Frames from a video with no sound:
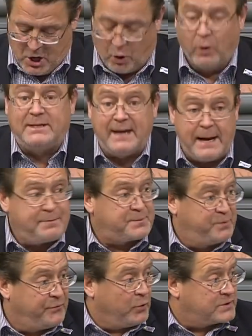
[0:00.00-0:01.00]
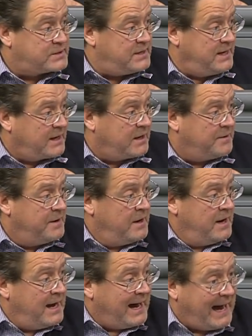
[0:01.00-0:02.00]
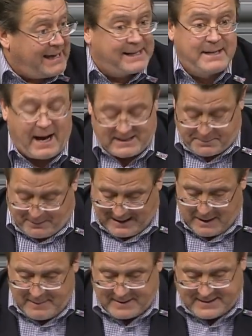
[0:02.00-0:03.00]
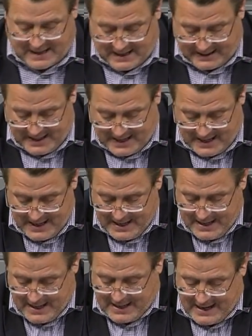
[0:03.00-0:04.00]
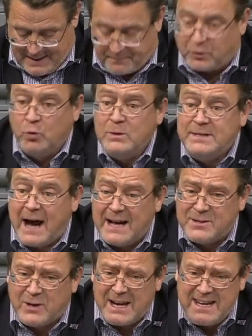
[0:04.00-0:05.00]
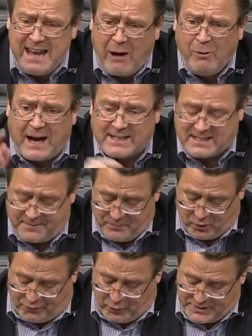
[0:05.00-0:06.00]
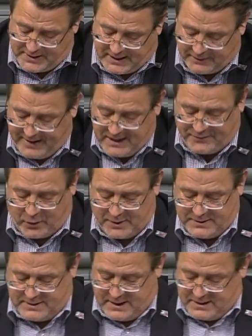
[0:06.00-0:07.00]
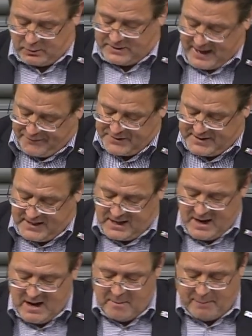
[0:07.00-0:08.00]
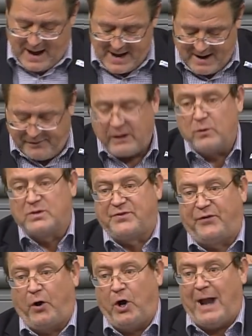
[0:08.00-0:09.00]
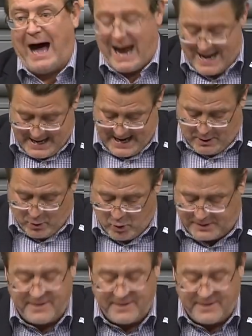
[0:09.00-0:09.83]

und selbstbewusst Ihre Rechte als Parlamentarier leben. Tun Sie also genau das, wofür Sie gewählt worden sind, und helfen Sie bei einer wirkungsvollen Einhegung